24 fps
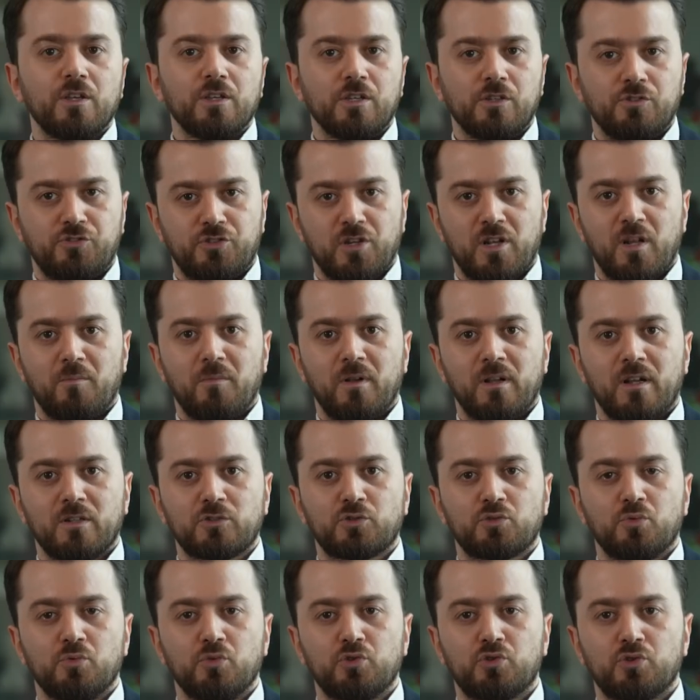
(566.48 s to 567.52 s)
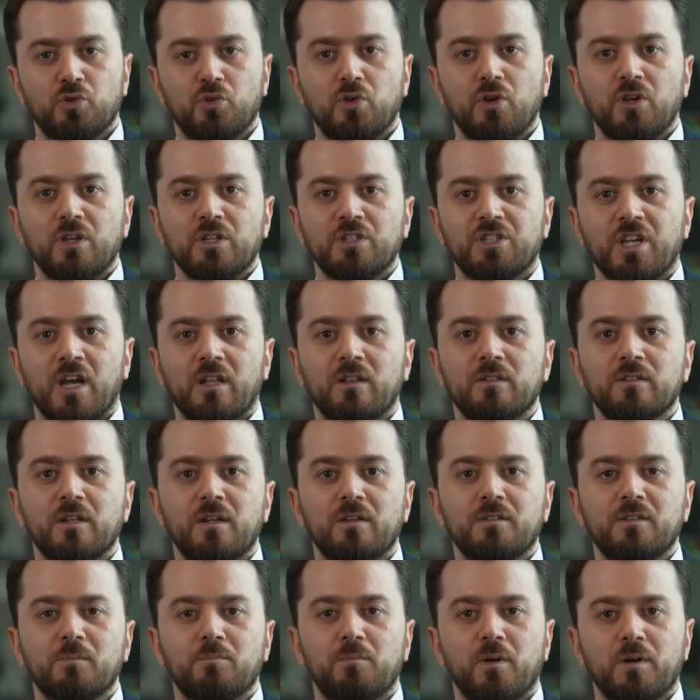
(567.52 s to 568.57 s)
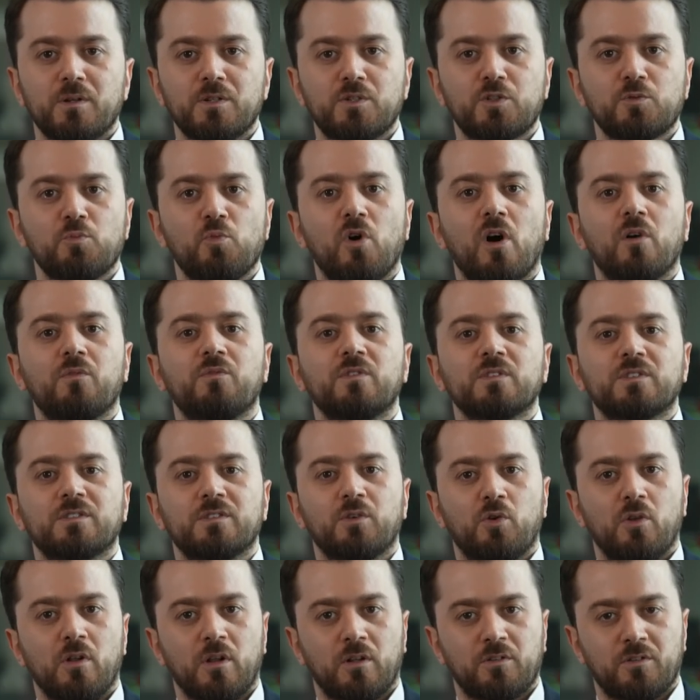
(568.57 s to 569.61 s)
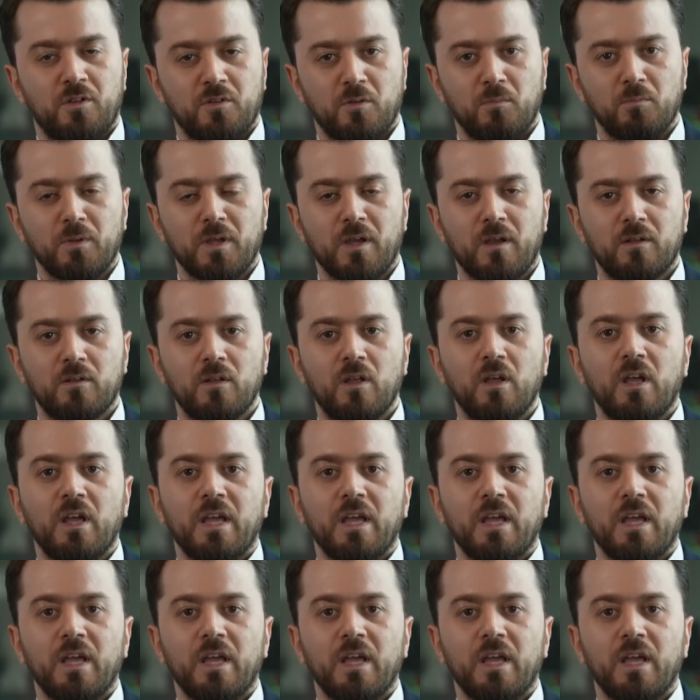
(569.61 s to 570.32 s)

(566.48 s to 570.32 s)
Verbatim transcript: İncelemeler sonucu kendilerini barış muhafızları olarak tanımlayan